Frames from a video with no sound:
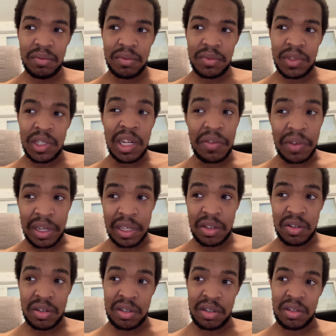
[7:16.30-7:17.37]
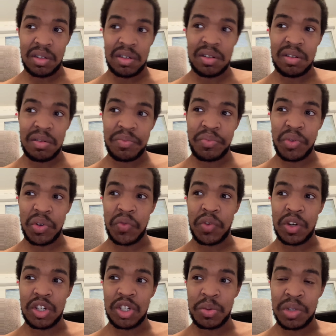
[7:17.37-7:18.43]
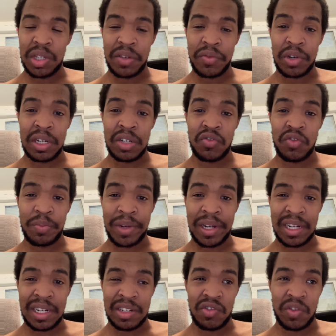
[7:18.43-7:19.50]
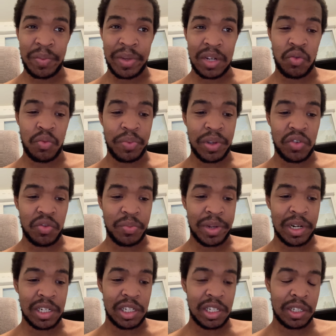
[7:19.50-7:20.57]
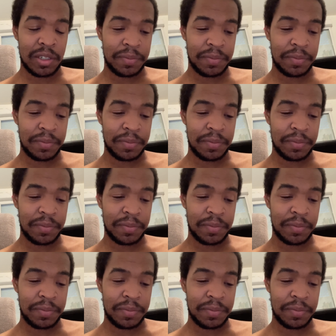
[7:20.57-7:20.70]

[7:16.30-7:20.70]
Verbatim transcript: Il est vrai que pour une fois que je me dévoile, je veux pas, je veux pas couper, je veux pas lâcher.